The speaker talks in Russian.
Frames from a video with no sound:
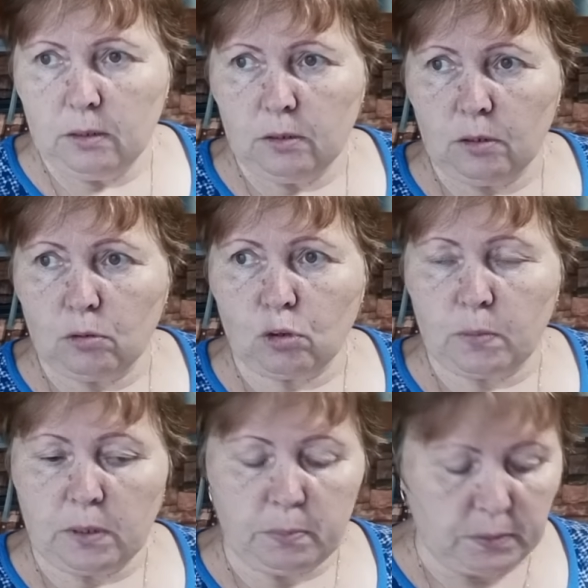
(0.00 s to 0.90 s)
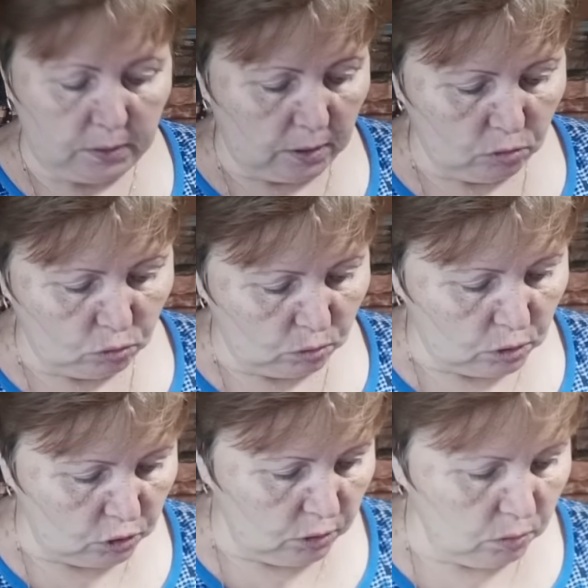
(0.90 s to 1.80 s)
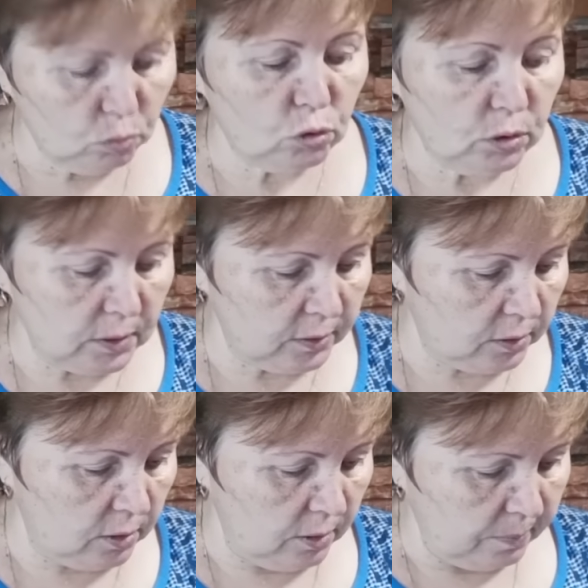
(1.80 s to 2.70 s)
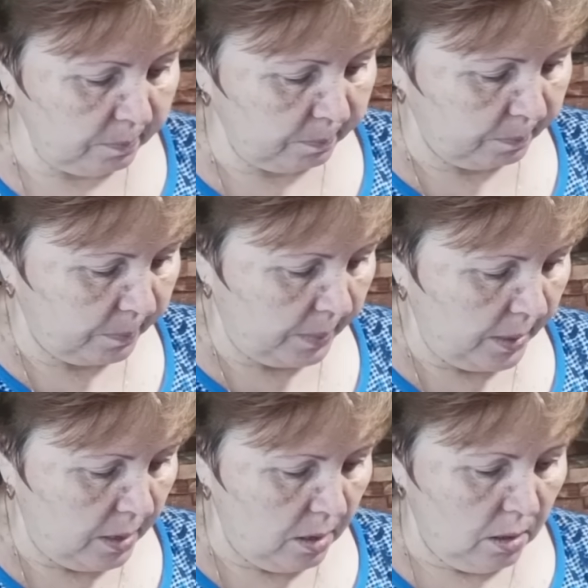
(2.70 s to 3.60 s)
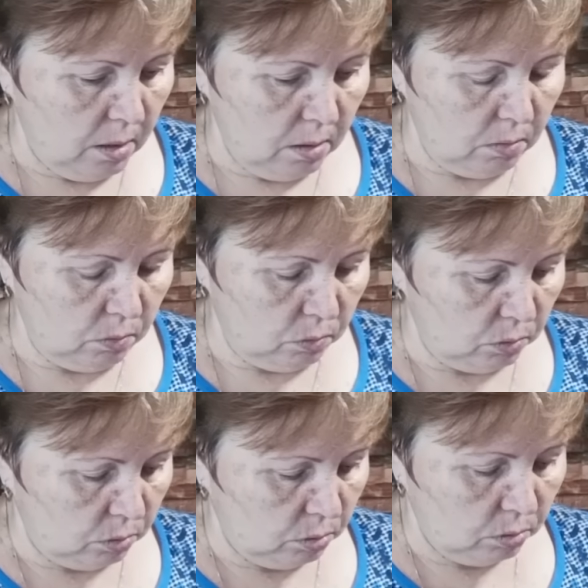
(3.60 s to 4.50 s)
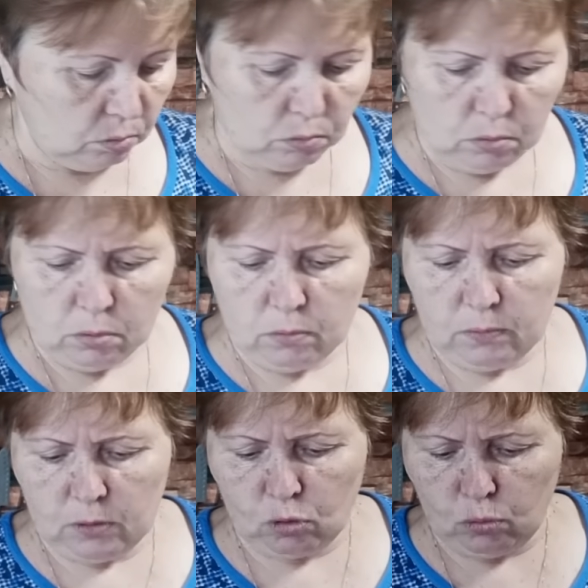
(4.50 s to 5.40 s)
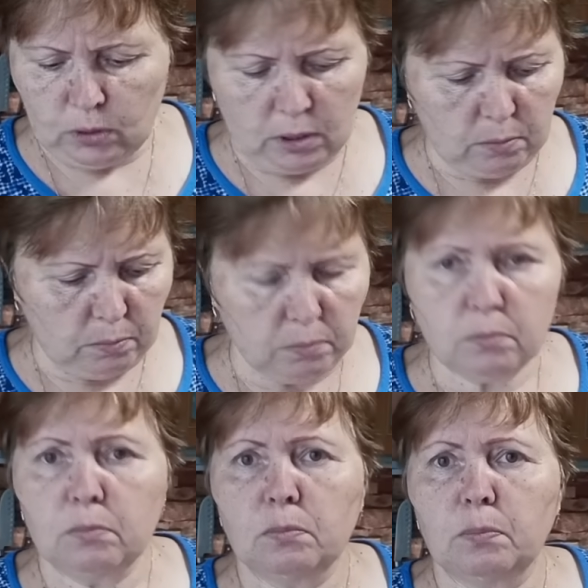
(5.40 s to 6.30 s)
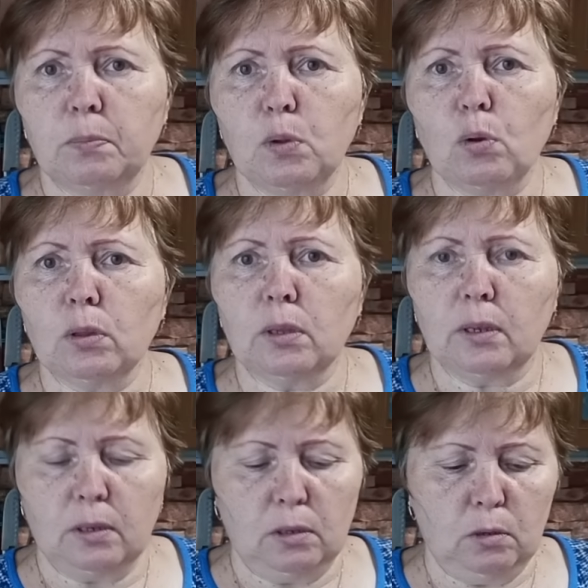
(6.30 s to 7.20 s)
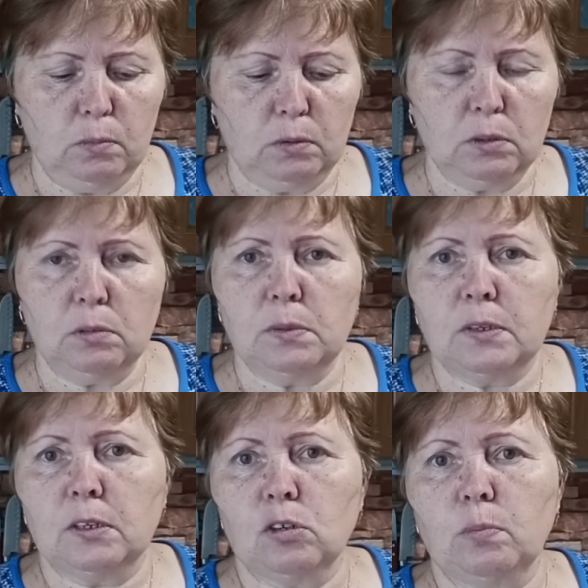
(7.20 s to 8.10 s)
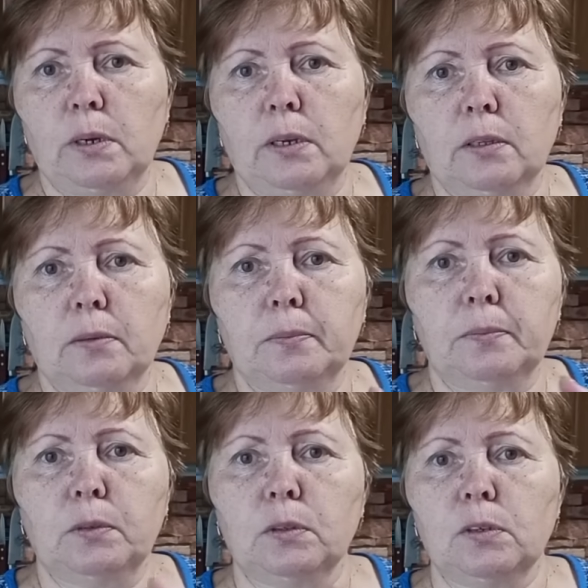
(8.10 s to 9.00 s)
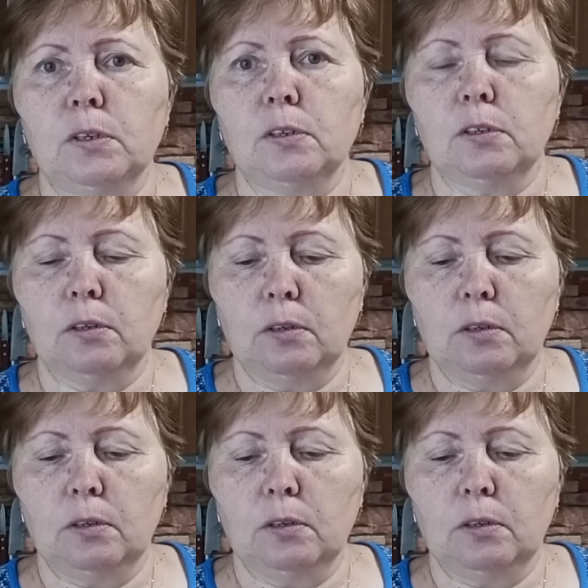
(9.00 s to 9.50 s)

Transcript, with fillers: Сережа мне написал, что нужны, нужны носки. Вот. Ну, вяжу я плотно, и у меня вот эти места аж болят. Вот здесь.